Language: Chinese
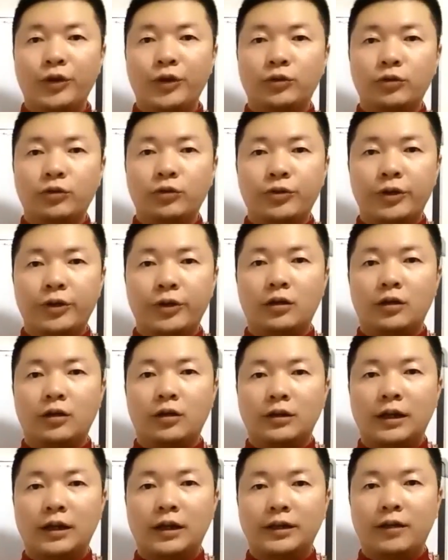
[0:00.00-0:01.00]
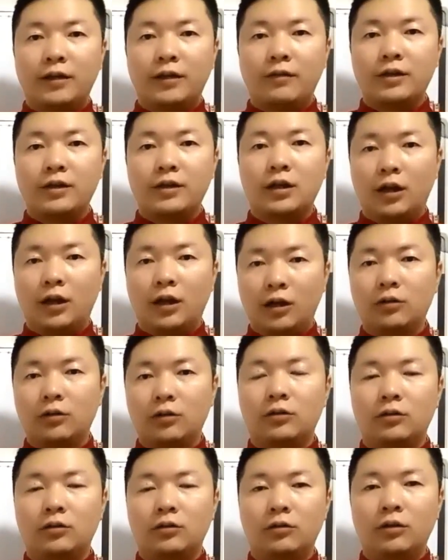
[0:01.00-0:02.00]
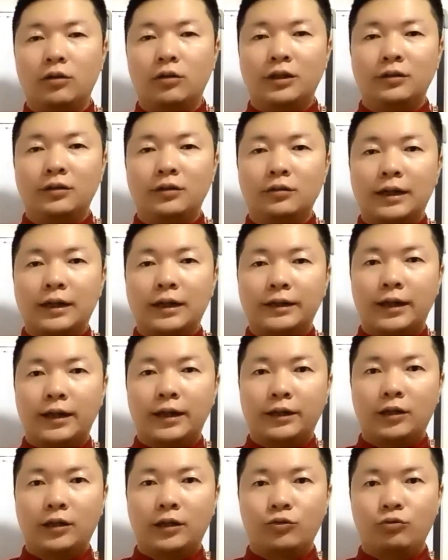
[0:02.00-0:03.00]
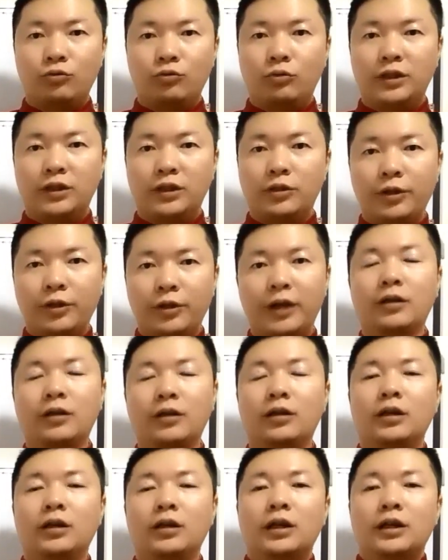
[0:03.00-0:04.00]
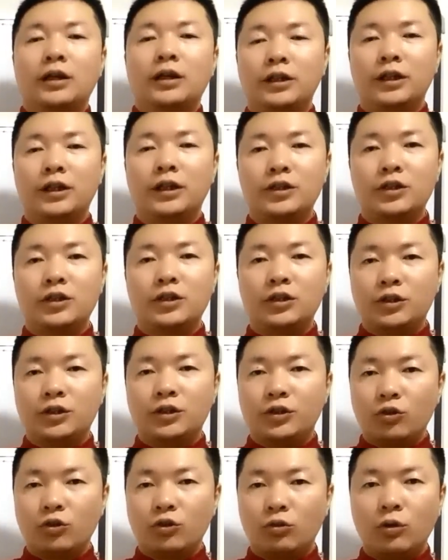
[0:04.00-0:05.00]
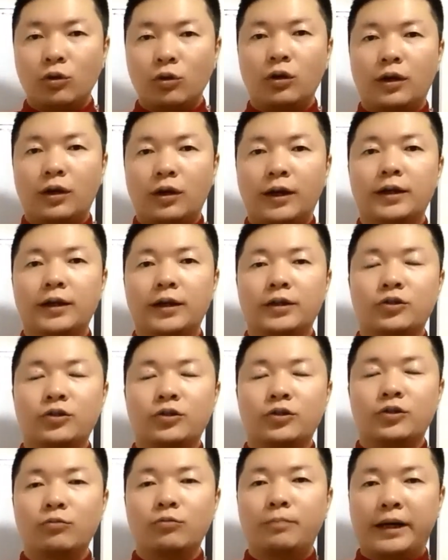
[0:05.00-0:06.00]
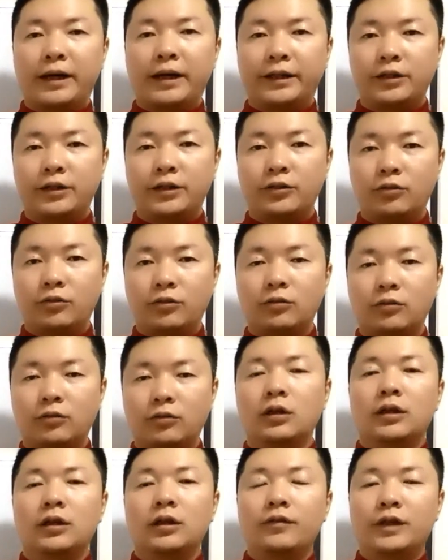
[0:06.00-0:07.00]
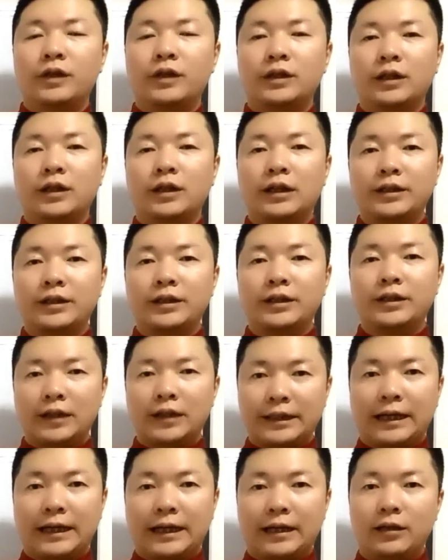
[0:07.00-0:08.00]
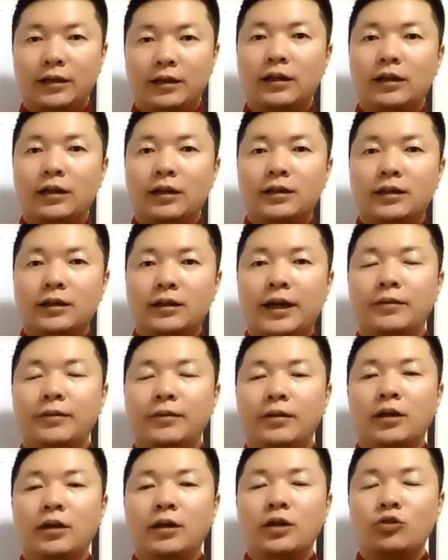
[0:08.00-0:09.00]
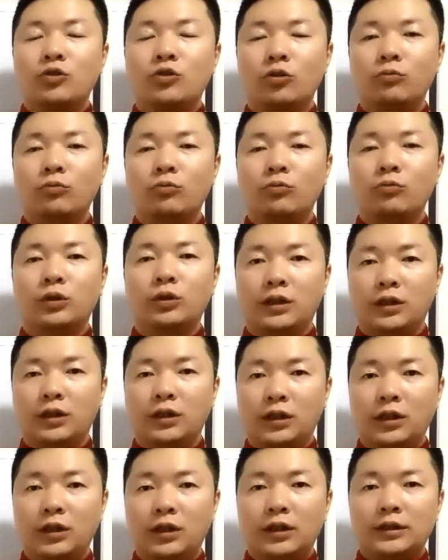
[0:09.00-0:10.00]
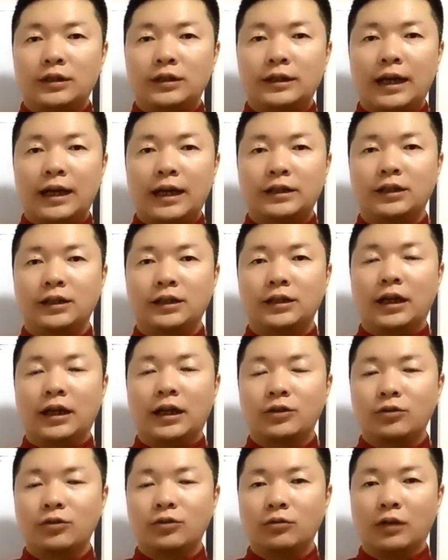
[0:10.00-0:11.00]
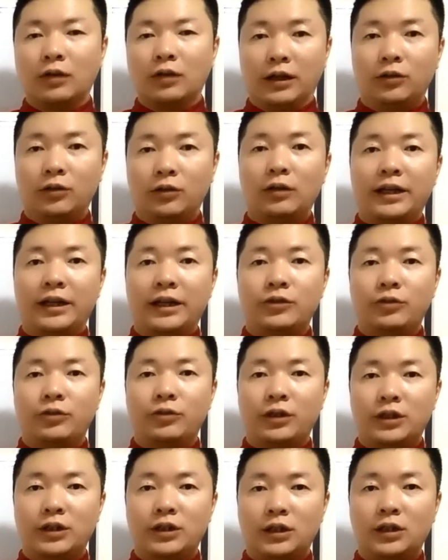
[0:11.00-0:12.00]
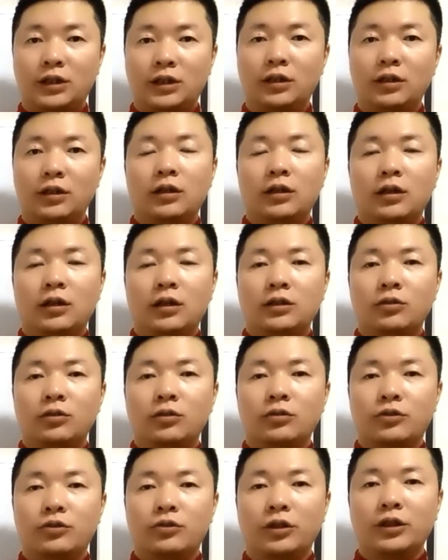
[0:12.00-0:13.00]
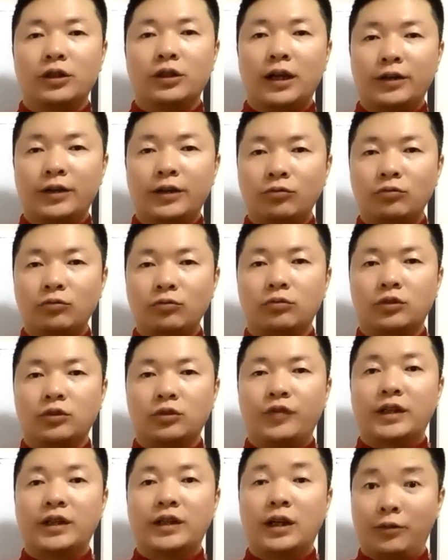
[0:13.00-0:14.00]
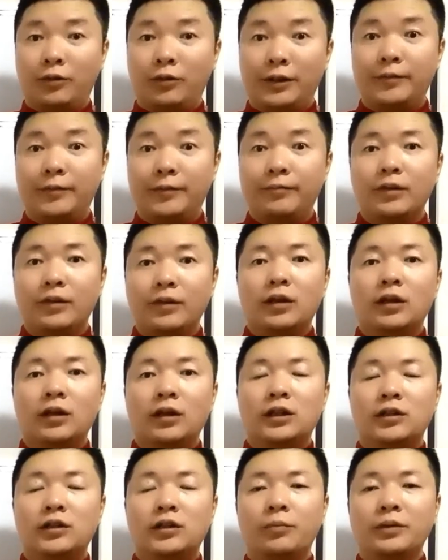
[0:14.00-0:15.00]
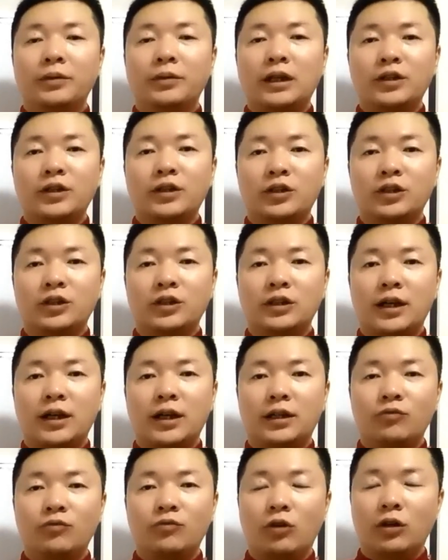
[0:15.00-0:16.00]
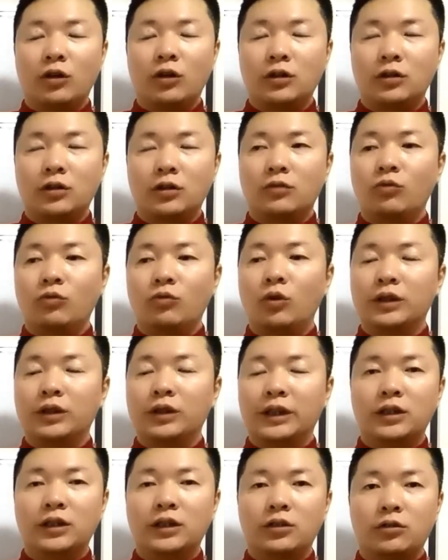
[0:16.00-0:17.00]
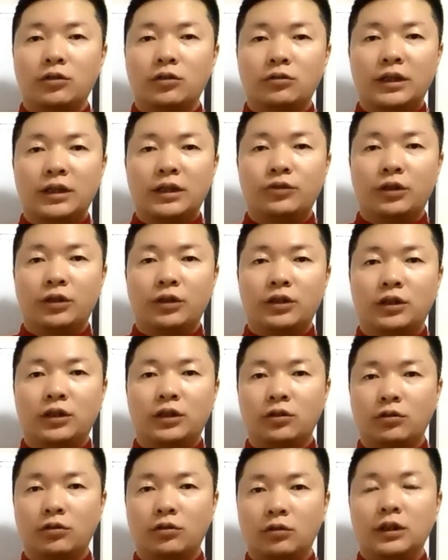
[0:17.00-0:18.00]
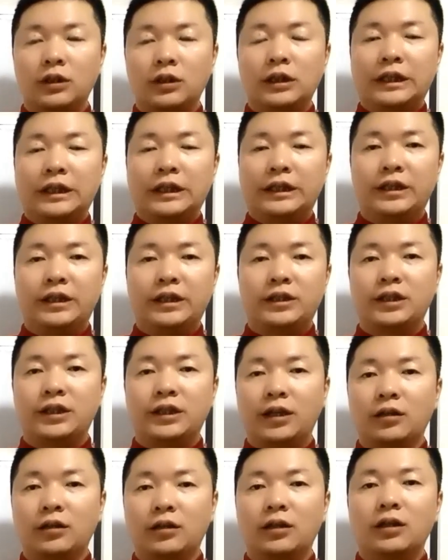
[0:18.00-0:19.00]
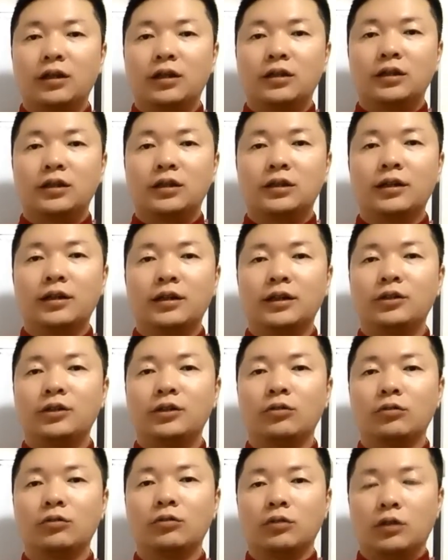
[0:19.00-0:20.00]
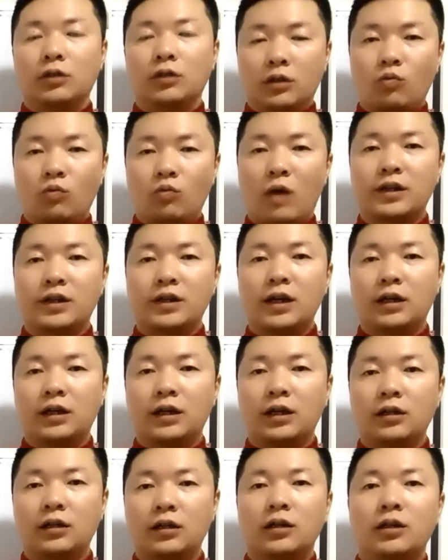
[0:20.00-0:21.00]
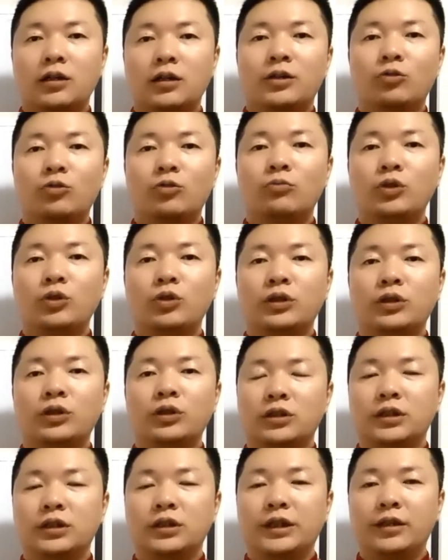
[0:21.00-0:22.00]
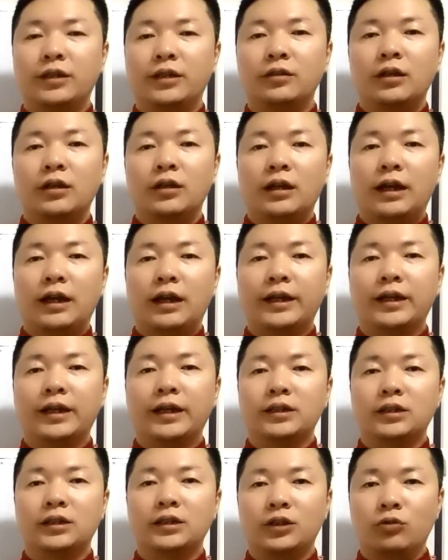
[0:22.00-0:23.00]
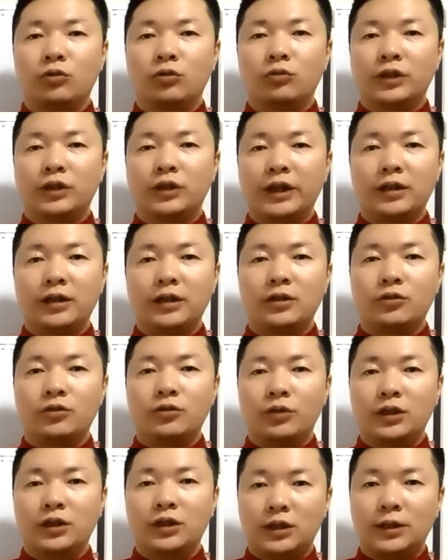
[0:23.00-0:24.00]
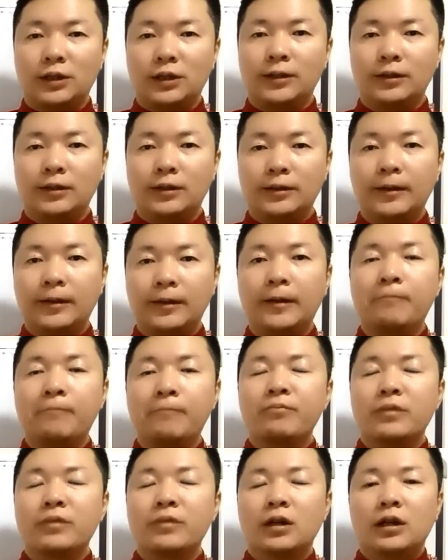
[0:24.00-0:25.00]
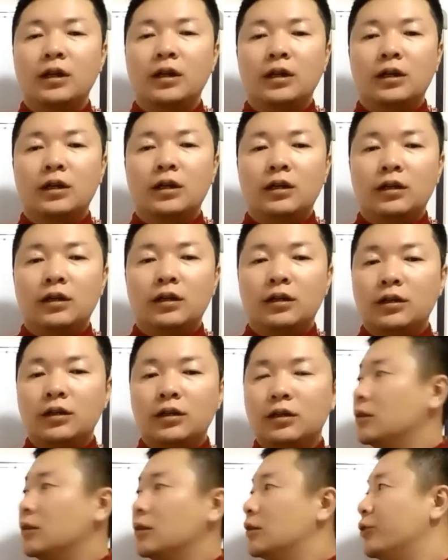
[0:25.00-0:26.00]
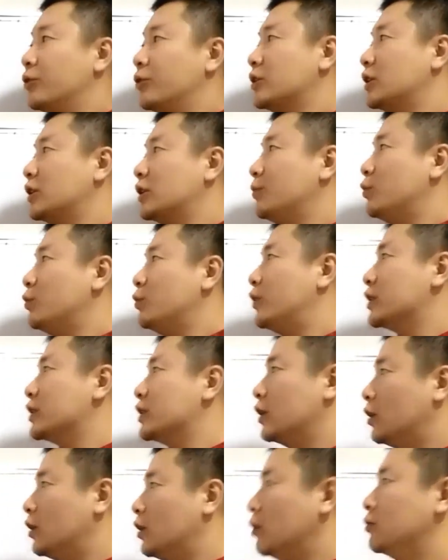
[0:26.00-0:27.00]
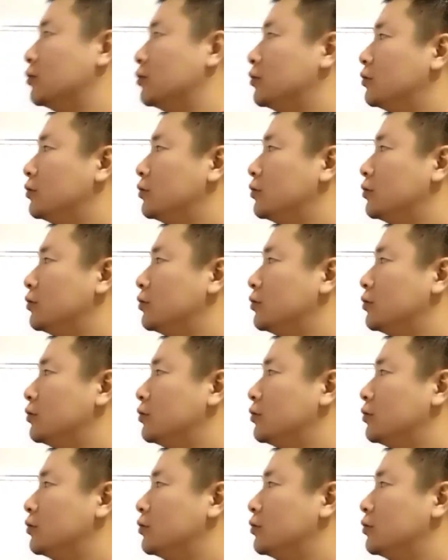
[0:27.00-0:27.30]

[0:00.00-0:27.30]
同学，大家晚上好，欢迎大家来到楚恒医学院。今天是周末啊，周末八点钟，非常感谢大家在周末的假期当中啊，都来学习，这种学习的态度是非常好的。因为我们当时在我我年轻的时候在学习的时候也是这样，经常利用晚上啊、周末的时间来给自己充电学习啊。学习不分先后